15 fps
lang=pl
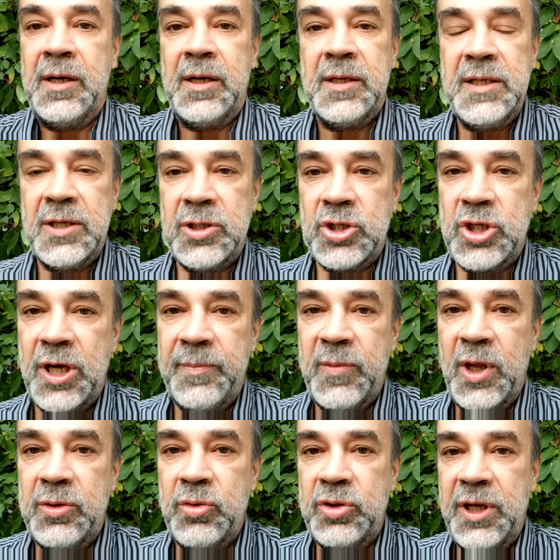Jeszcze
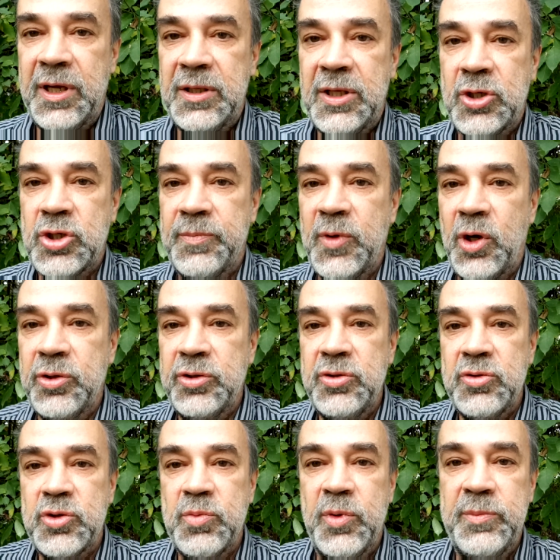tutaj też
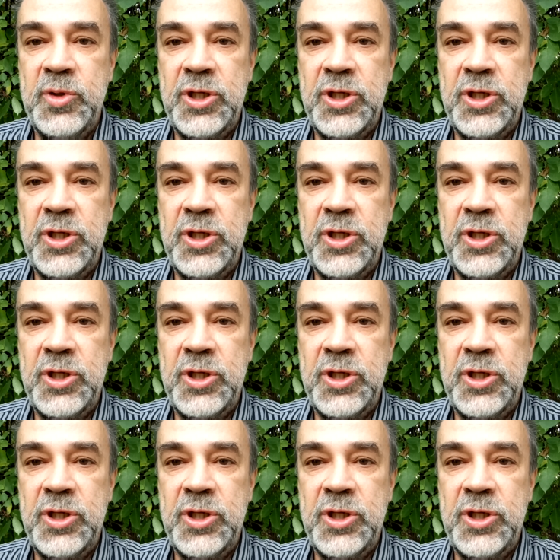odniósłbym